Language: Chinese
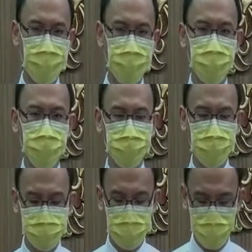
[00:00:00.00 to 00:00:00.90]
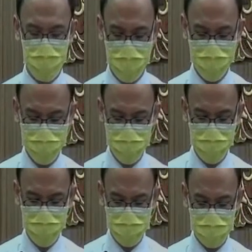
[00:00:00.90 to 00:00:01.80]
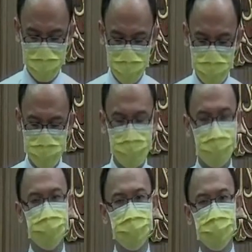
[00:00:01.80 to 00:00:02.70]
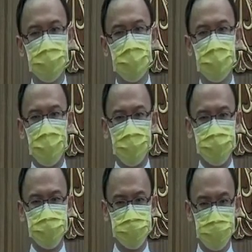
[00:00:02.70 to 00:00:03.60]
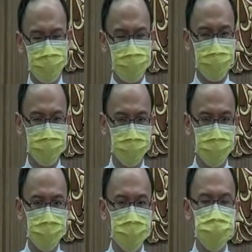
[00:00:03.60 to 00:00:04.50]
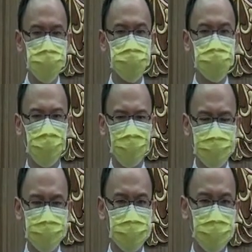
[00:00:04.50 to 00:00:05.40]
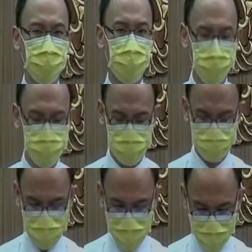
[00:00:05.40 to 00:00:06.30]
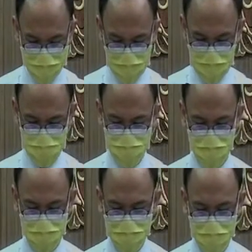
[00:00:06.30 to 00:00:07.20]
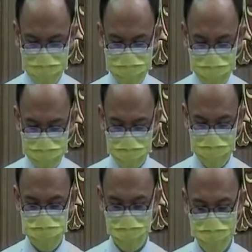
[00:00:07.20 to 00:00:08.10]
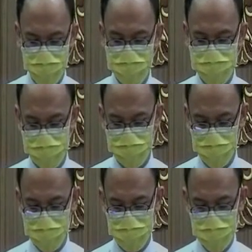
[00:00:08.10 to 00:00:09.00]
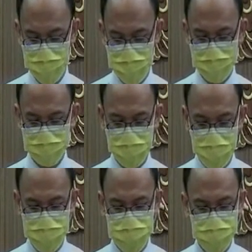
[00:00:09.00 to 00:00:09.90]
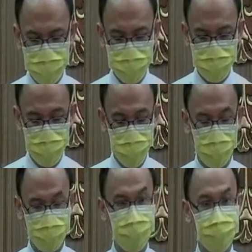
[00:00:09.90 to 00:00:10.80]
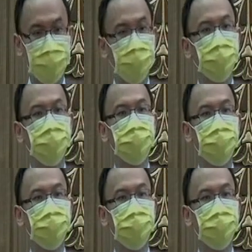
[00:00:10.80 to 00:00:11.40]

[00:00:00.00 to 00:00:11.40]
目的是要把里面的空间把它锁紧，锁紧什么空间？我们来看现在船内的结构，它已经跟以往的结构不一